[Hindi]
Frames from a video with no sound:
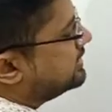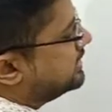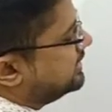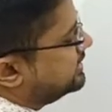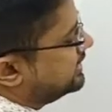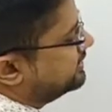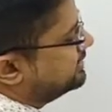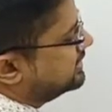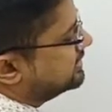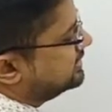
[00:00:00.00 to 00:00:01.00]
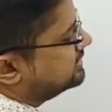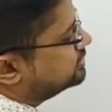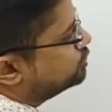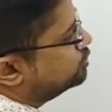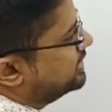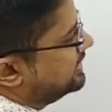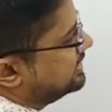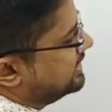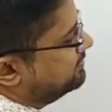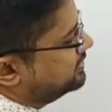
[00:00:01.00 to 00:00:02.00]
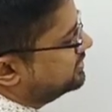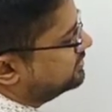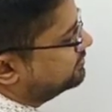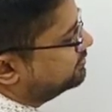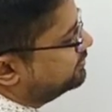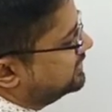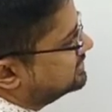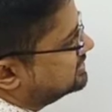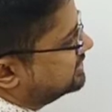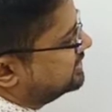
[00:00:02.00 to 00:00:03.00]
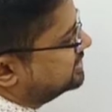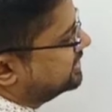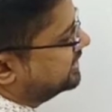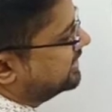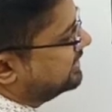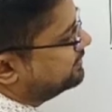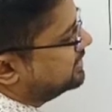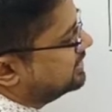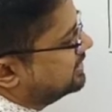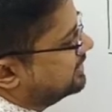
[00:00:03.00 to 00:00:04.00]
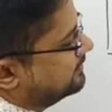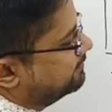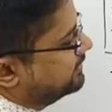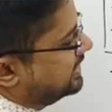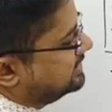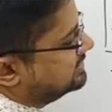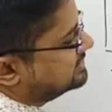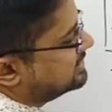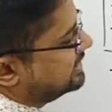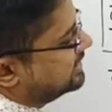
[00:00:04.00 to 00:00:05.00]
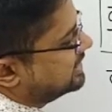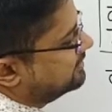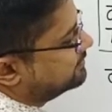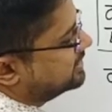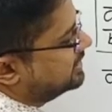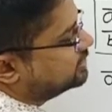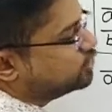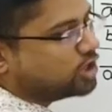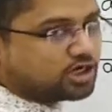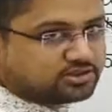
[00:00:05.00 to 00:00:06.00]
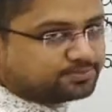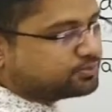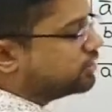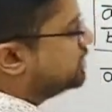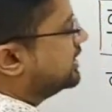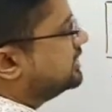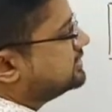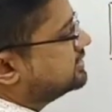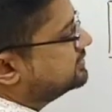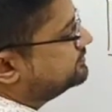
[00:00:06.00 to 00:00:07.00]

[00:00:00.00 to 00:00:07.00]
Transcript: राइट ए बार दैट इज टू आई कैप प्लस थ्री जे कैप माइनस के कैप का डॉट प्रोडक्ट